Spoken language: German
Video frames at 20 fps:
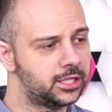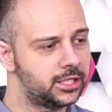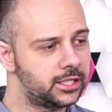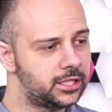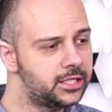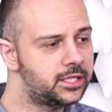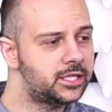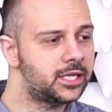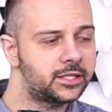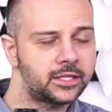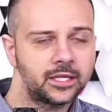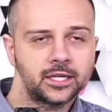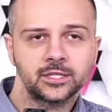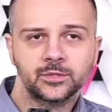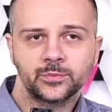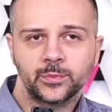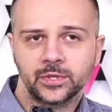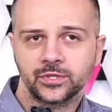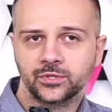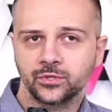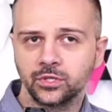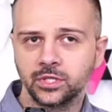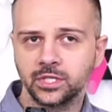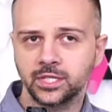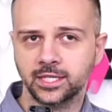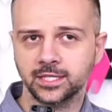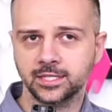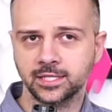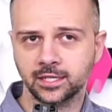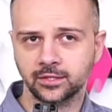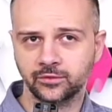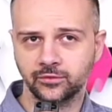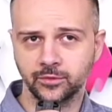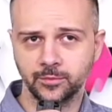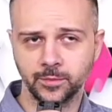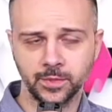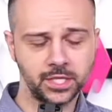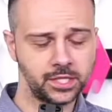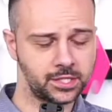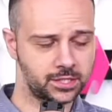Ich hätte jetzt persönlich gesagt für
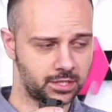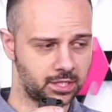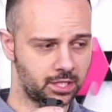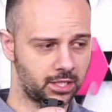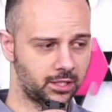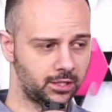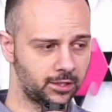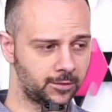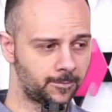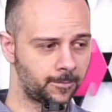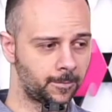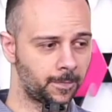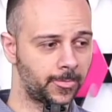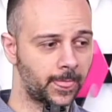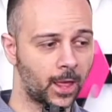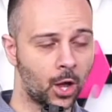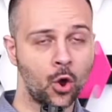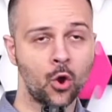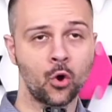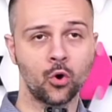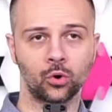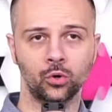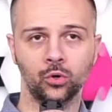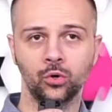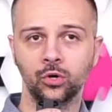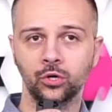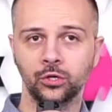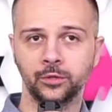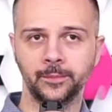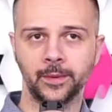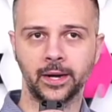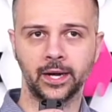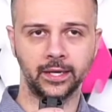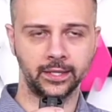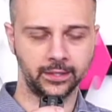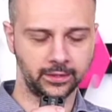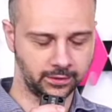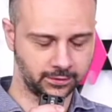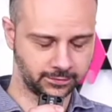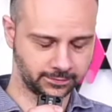mich, ja, oh, guck
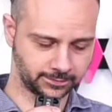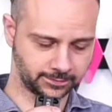mal,